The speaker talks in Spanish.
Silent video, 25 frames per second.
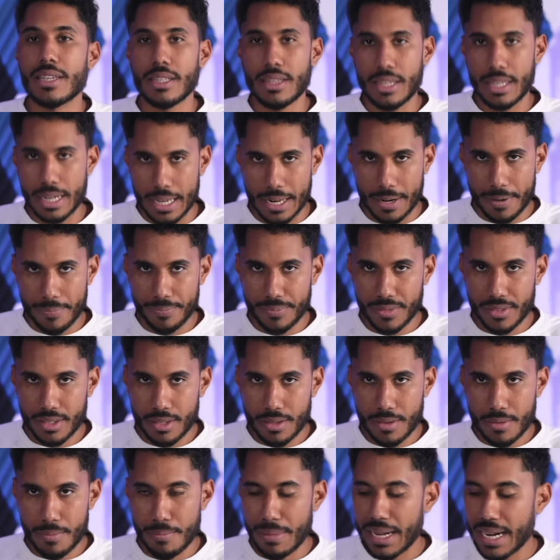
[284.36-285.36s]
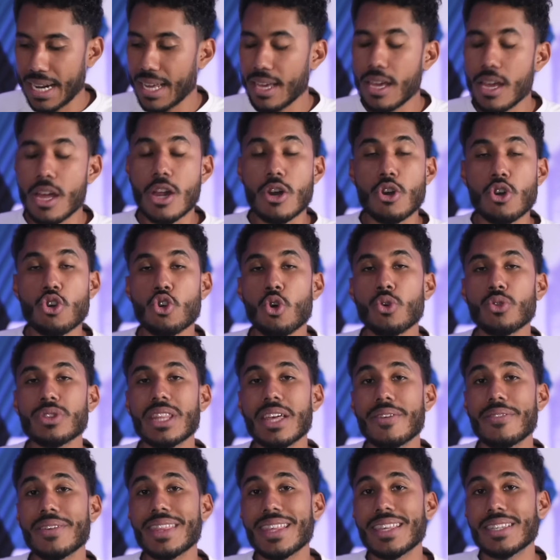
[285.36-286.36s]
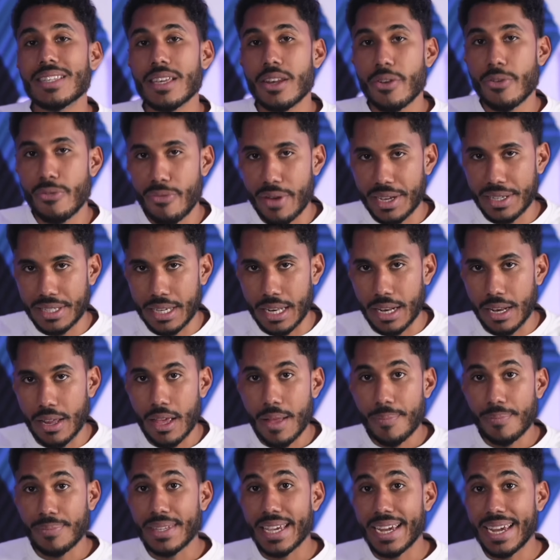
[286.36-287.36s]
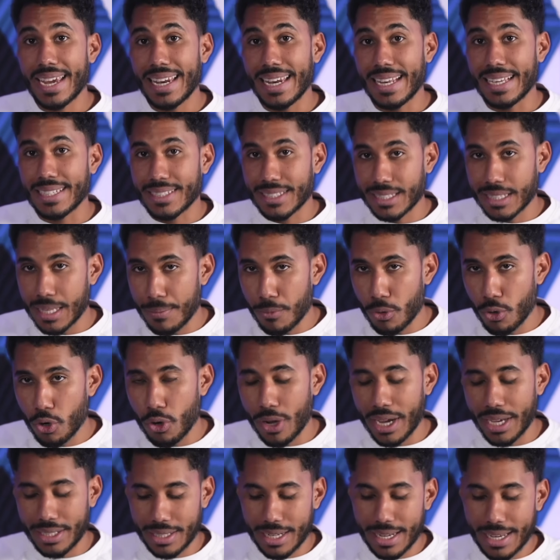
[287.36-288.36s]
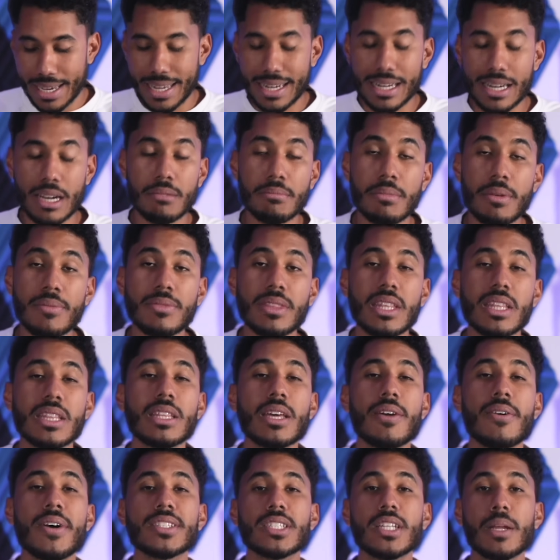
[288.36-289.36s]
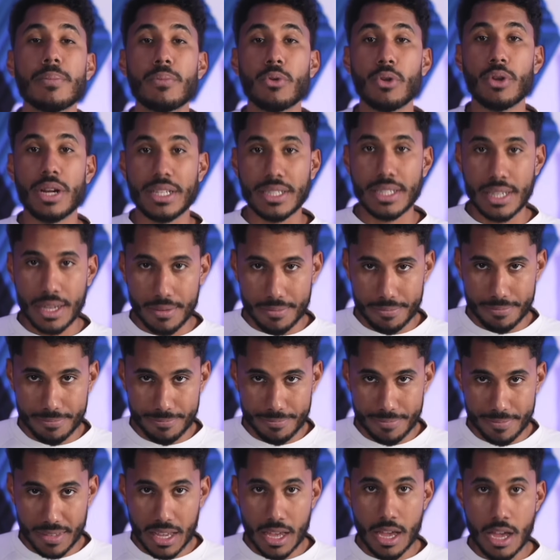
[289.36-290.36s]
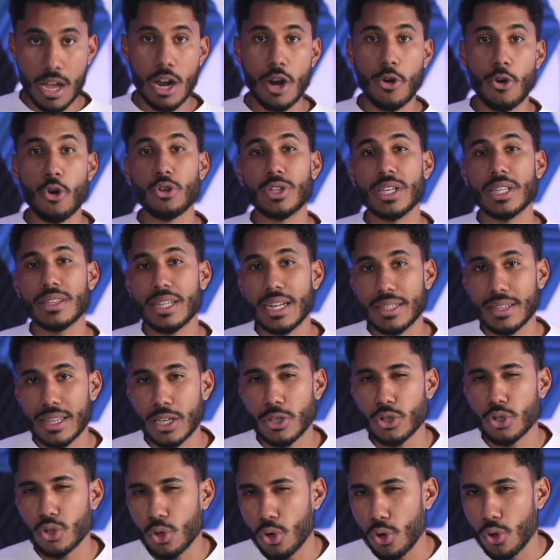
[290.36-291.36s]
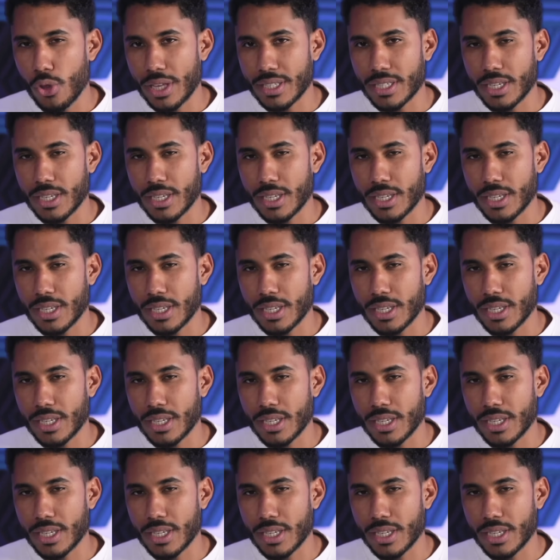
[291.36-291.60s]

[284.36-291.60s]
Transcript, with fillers: que tener, ¿vale? No debe de ser fácil, ya que el estímulo es el que realmente te va a hacer progresar. No se trata solo de